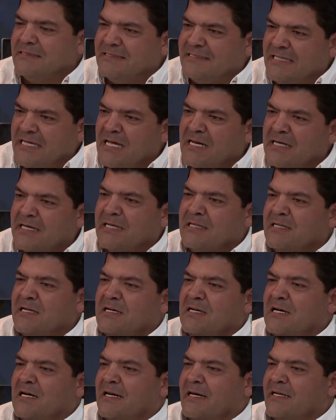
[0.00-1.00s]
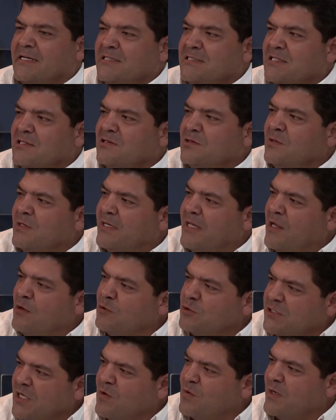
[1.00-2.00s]
tiene que tener el requisito de que
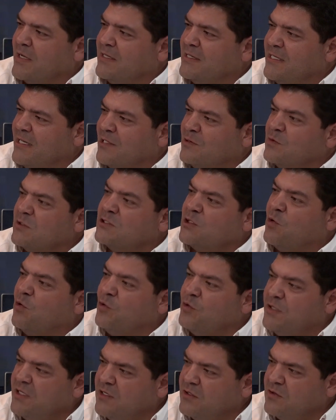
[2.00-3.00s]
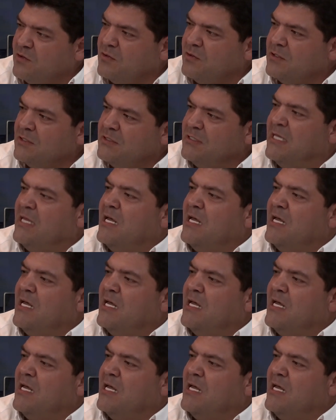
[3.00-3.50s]
no sea un candidato escondido de